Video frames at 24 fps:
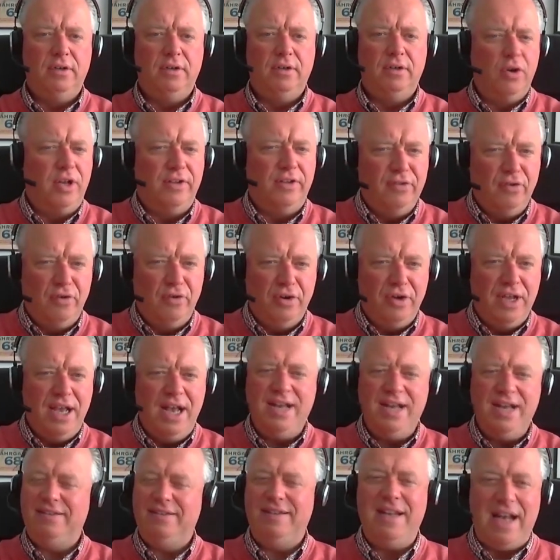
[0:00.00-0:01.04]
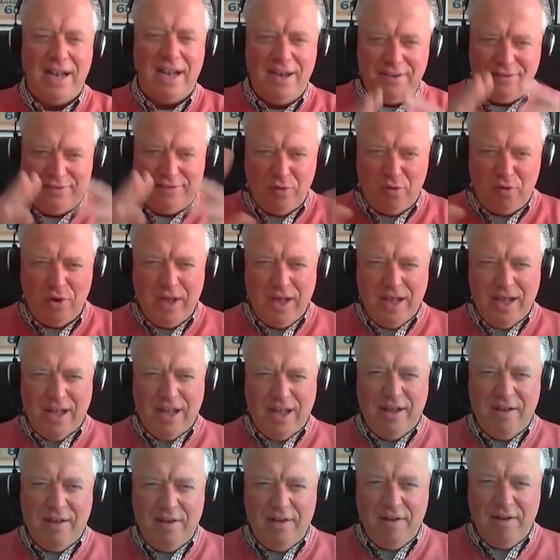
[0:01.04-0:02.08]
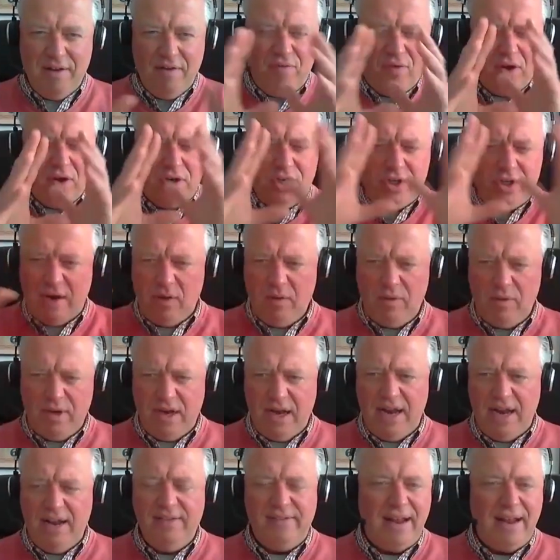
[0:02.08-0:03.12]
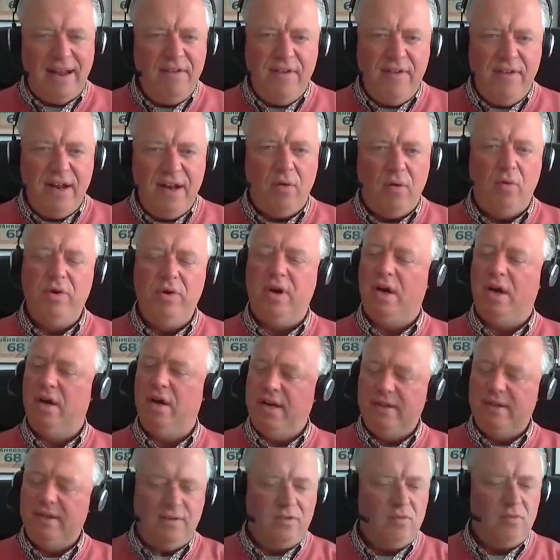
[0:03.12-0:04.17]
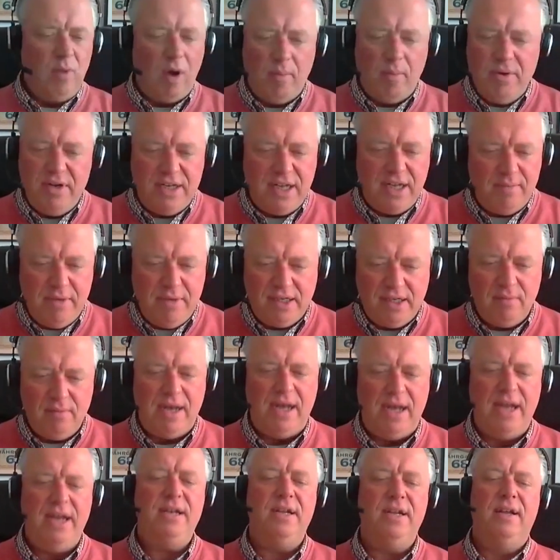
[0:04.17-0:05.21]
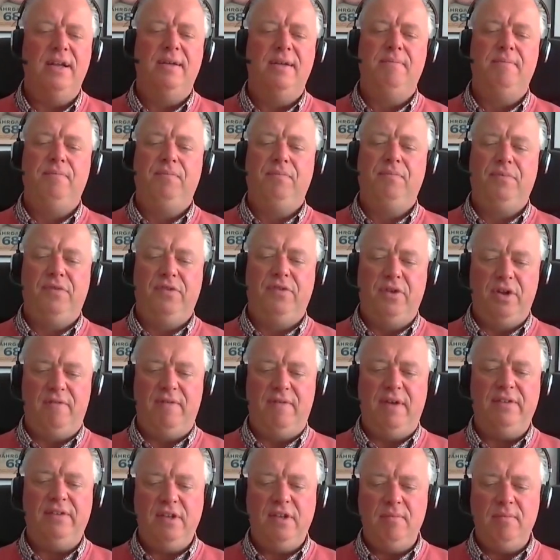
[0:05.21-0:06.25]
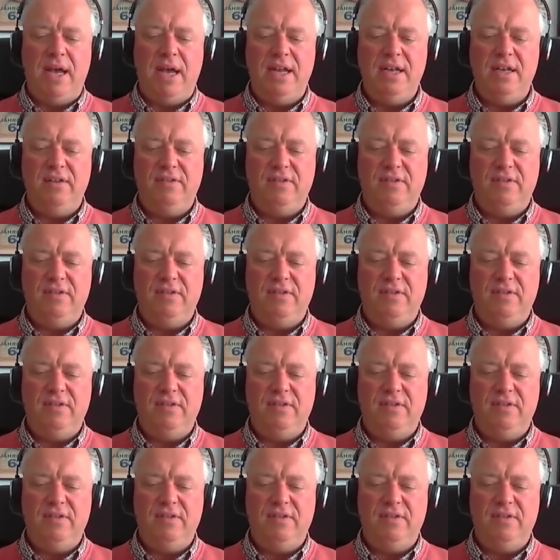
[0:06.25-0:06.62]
oder so. Ja, das sind alles so äh, Vorstellungen ins Entweder-Oder. Das ist überhaupt nicht damit gemeint, sondern was gemeint